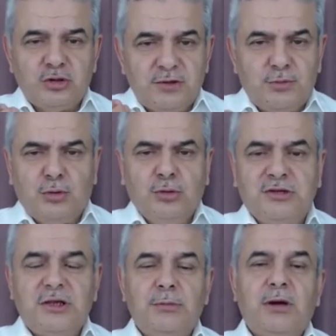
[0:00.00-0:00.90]
Çünkü
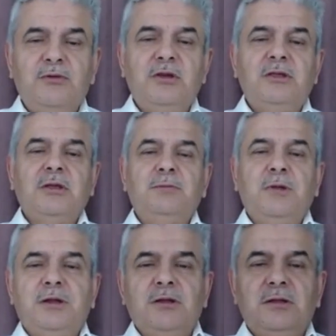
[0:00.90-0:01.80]
bütün semavi
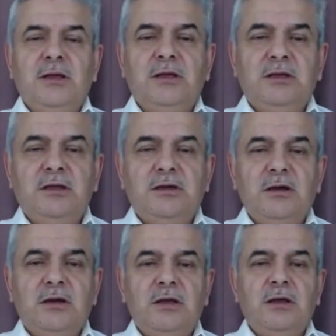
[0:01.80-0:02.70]
kitapların da
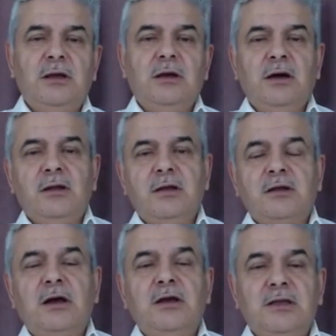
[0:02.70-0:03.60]
iki ana